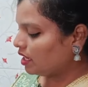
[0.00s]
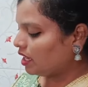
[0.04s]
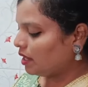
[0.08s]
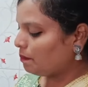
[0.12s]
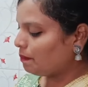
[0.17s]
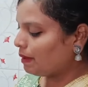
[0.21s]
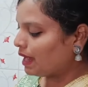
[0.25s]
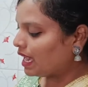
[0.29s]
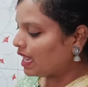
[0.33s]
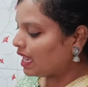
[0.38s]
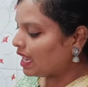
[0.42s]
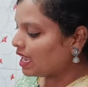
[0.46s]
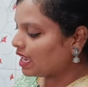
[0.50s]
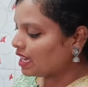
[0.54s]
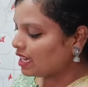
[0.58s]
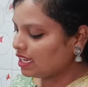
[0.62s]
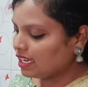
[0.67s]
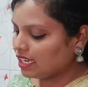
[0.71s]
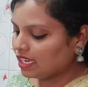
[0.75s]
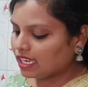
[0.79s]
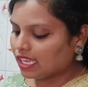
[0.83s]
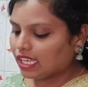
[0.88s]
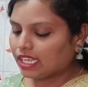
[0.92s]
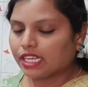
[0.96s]
ఈ
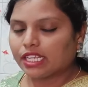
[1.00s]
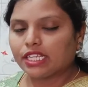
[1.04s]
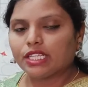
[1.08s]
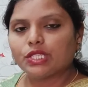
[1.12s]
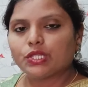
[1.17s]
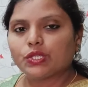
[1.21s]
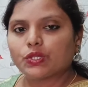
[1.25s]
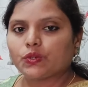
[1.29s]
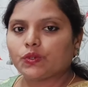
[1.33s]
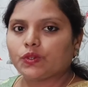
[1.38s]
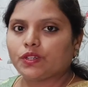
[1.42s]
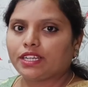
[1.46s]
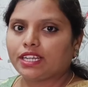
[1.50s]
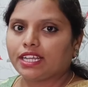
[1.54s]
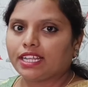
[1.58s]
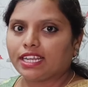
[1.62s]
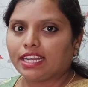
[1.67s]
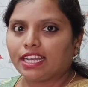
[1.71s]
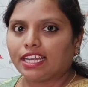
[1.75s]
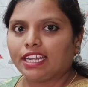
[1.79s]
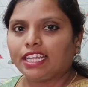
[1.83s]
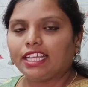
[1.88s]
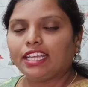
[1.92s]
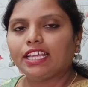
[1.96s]
బెల్లాన్ని
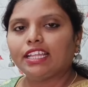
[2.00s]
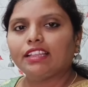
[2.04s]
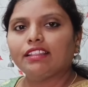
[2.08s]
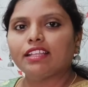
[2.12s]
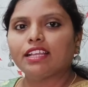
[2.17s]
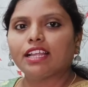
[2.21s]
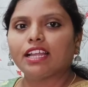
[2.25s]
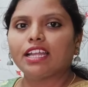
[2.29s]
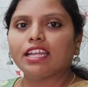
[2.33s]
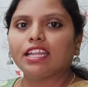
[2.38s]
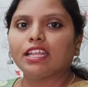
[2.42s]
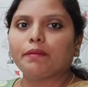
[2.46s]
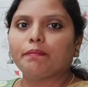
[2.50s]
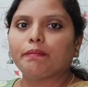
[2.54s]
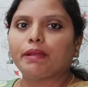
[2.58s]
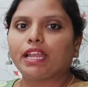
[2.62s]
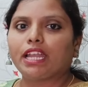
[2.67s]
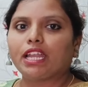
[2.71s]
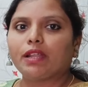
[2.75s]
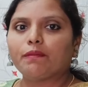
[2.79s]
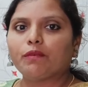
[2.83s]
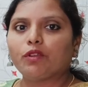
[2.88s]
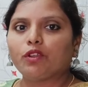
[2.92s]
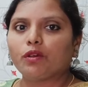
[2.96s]
కరిగించుకుంటున్నానండి ఎందుకంటే ఈ
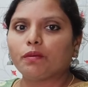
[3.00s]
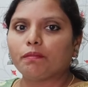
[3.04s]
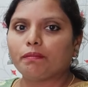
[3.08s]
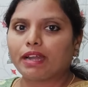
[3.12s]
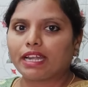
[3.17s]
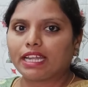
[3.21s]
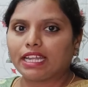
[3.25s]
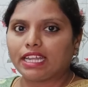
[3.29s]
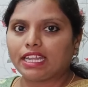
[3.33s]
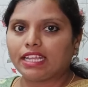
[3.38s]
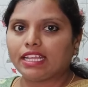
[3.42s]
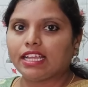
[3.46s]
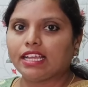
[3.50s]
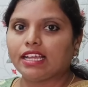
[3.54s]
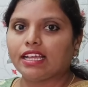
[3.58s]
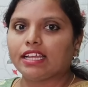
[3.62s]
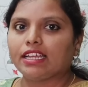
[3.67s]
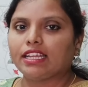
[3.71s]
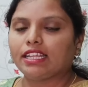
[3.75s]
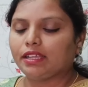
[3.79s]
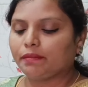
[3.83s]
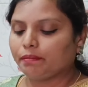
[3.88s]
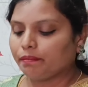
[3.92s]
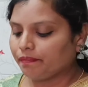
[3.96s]
బెల్లంలో మట్టి
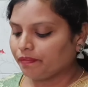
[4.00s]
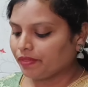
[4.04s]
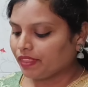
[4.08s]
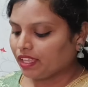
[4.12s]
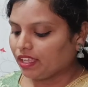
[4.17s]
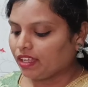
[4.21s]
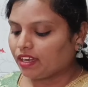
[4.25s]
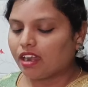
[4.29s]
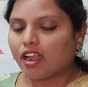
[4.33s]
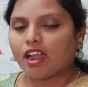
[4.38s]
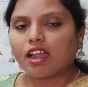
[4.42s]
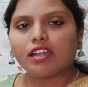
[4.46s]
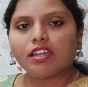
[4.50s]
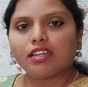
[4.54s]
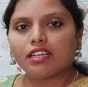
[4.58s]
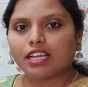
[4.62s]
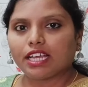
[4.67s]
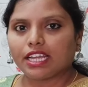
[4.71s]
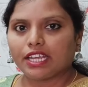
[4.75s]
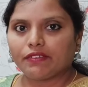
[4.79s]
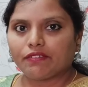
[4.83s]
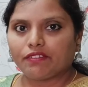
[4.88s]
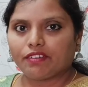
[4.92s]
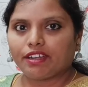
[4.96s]
కానీ రాళ్ళు
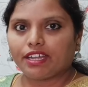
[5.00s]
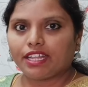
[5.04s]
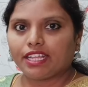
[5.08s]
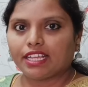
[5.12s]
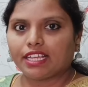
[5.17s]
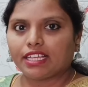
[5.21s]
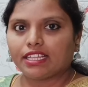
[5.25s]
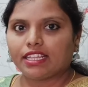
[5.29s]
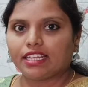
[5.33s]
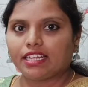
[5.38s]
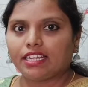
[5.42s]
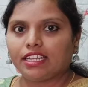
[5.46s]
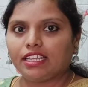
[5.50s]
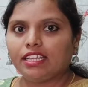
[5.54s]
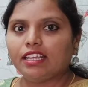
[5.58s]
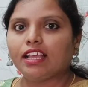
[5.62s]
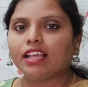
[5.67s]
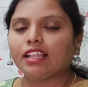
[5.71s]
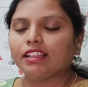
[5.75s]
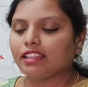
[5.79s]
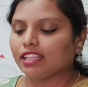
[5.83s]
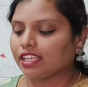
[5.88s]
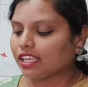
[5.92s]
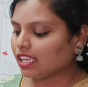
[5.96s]
కానీ ఉంటాయి కదండి
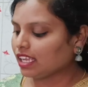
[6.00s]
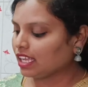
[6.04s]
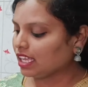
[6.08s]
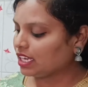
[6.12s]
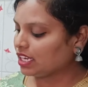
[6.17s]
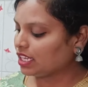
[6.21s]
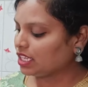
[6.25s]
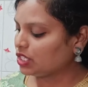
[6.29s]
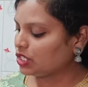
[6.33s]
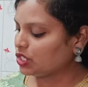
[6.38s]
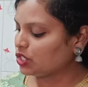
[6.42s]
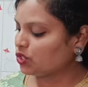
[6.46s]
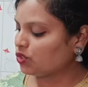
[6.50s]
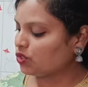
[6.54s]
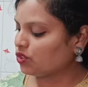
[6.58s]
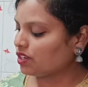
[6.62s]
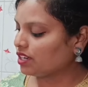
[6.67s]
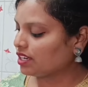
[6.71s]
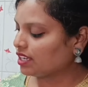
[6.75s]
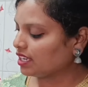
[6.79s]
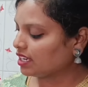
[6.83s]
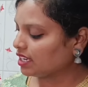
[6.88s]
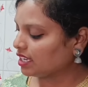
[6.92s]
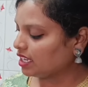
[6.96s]
అందుకే
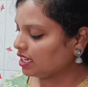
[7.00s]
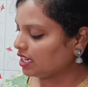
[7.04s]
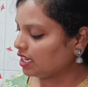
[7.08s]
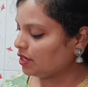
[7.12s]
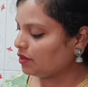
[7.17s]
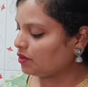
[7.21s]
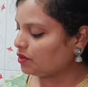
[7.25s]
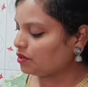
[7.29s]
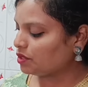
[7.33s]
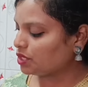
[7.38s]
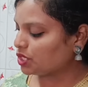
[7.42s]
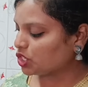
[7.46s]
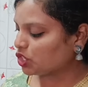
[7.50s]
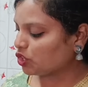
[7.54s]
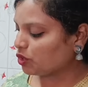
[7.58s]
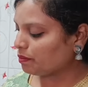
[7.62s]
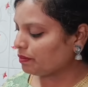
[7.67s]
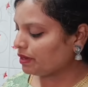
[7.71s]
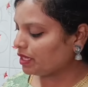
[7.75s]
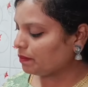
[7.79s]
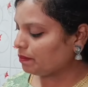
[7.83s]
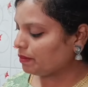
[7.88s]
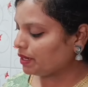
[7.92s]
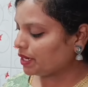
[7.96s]
కరిగించుకుంటానికి నేను స్టవ్
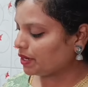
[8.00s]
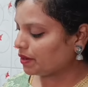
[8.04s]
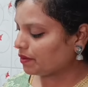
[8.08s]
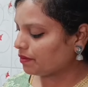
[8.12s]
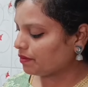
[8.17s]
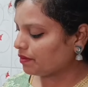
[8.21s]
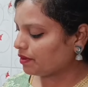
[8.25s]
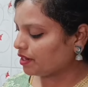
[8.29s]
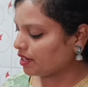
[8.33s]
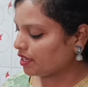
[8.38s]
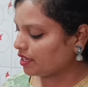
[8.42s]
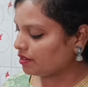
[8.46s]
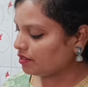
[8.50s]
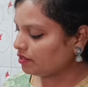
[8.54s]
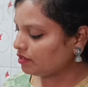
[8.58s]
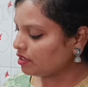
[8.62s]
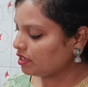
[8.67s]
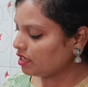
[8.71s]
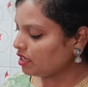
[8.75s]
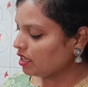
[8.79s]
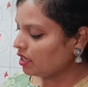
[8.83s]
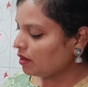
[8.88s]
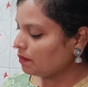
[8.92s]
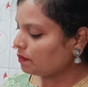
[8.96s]
మీద పెట్టుకుంటున్నాను
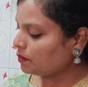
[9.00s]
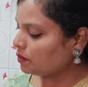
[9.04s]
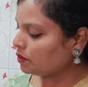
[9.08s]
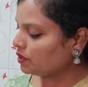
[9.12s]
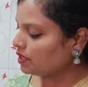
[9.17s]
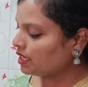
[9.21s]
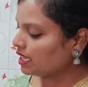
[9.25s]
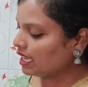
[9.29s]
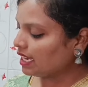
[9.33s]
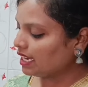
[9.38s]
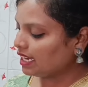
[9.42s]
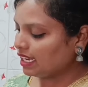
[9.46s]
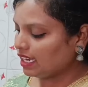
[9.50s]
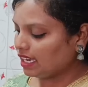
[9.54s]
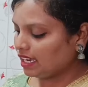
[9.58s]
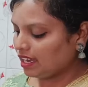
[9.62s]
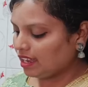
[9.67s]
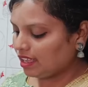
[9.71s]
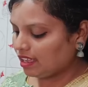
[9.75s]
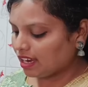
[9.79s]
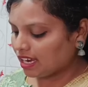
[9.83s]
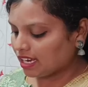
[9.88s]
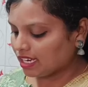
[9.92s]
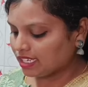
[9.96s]
ముందుగానే
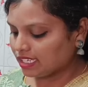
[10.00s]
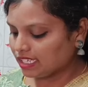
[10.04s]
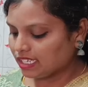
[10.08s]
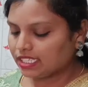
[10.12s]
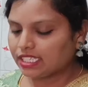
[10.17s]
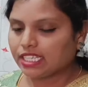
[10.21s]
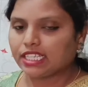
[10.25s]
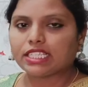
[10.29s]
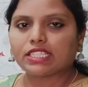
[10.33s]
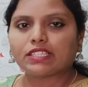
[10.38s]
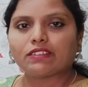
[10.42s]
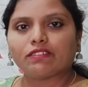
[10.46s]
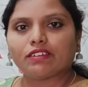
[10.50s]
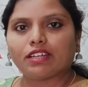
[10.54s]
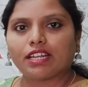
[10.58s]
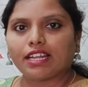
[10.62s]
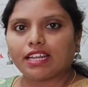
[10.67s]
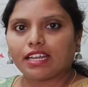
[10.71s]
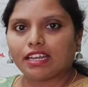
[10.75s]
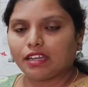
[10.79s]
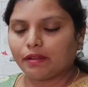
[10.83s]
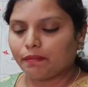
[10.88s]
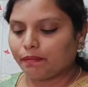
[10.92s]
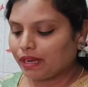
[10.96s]
ఇలా కట్
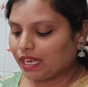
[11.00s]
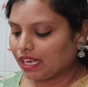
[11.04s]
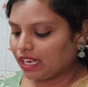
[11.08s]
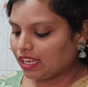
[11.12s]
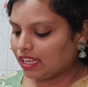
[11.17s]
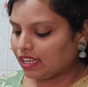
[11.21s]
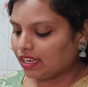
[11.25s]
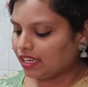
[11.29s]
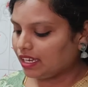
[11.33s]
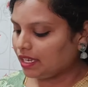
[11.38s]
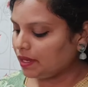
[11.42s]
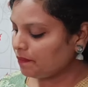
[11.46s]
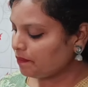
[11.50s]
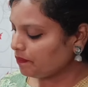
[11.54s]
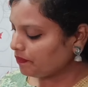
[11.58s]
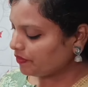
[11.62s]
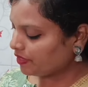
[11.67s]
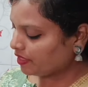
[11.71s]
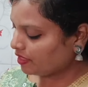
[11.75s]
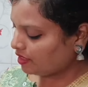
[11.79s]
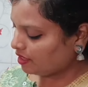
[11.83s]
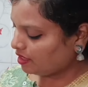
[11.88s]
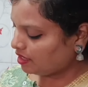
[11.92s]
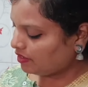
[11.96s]
చేసేసుకున్నానండి బెల్లాన్ని
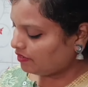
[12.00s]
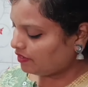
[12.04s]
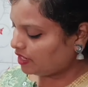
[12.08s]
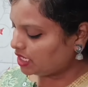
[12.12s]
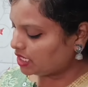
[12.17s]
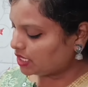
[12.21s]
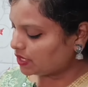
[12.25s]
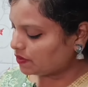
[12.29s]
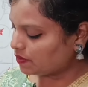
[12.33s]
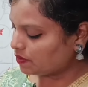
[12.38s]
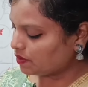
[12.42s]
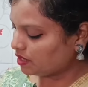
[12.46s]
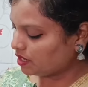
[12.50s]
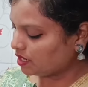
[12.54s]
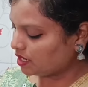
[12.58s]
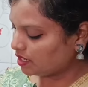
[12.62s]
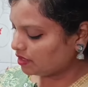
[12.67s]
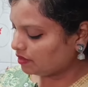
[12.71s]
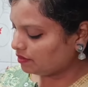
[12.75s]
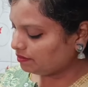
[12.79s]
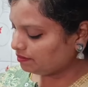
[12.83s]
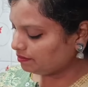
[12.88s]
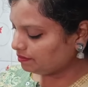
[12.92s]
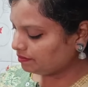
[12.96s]

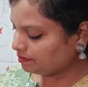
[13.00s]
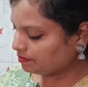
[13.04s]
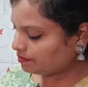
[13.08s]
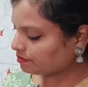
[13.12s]
వేసుకుంటున్నాను